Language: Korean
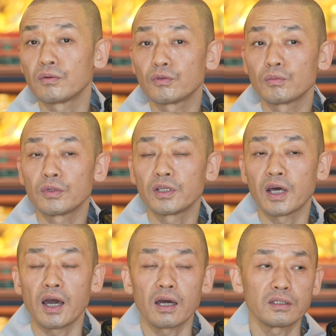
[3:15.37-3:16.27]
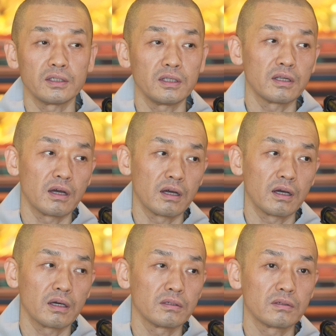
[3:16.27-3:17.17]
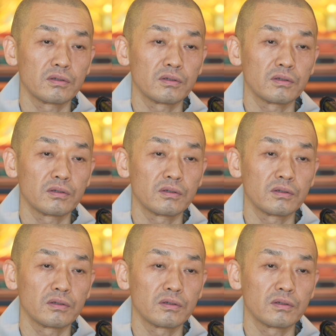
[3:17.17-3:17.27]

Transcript: 좀 더 나아지리라 하는